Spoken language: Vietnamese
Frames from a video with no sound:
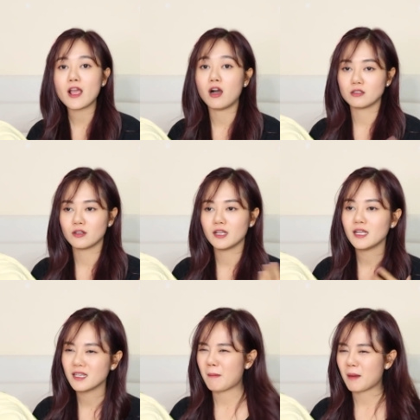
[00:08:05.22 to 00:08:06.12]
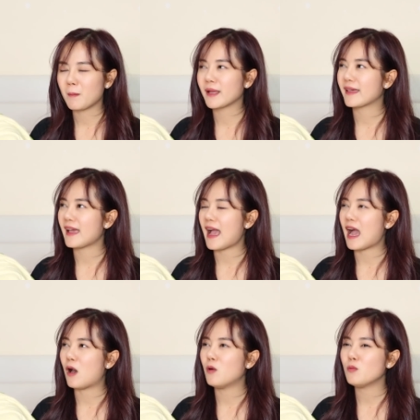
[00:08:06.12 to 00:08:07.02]
nhỏ rồi ấy Mà mặc mấy cái
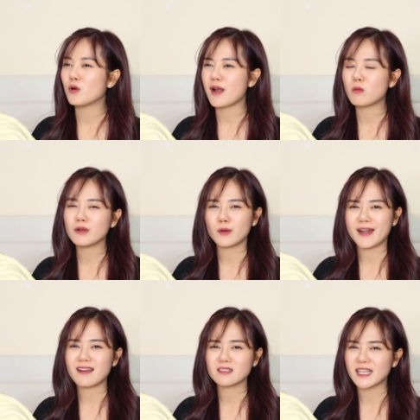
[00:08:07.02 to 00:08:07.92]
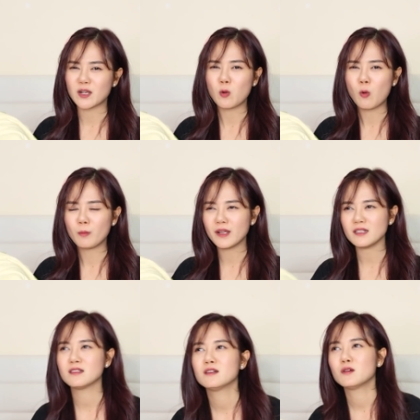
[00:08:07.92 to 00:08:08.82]
áo mùa đông ấy nó nặng như cái cùm ấy
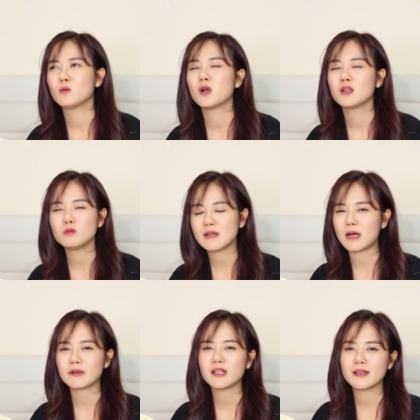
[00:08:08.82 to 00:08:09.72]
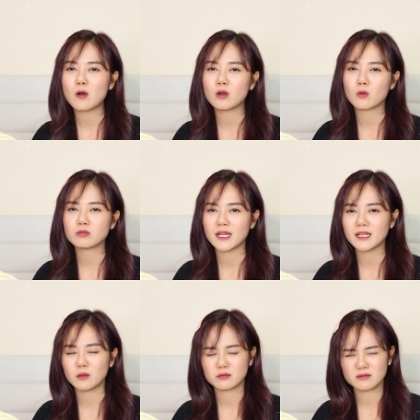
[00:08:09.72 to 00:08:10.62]
Ui, lúc nào đi đâu là cũng thấy
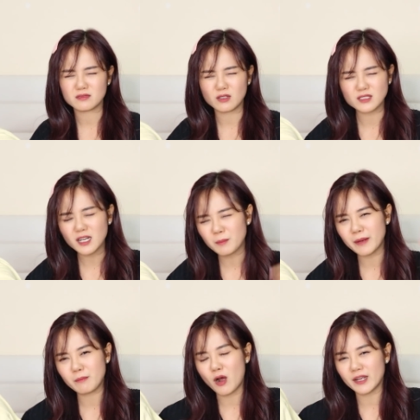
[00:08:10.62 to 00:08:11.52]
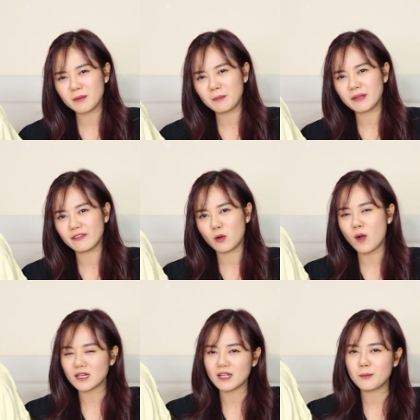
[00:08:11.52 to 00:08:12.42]
kiểu nó rất là mệt mỏi khi mà mình phải
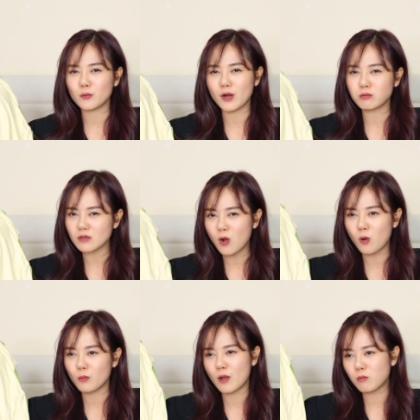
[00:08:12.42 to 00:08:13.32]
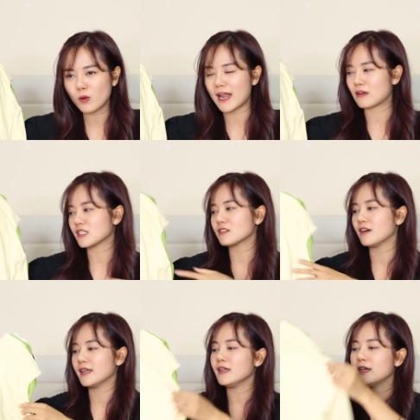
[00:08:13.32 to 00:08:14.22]
khoác thêm một đống đồ, một đống quần áo trên
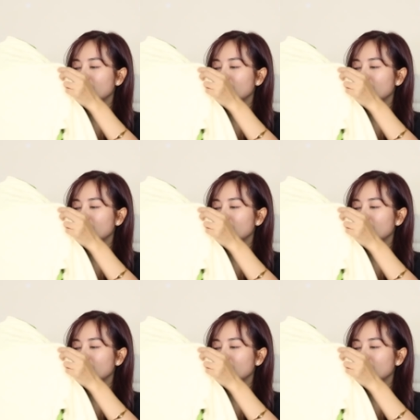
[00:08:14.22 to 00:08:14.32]
người ấy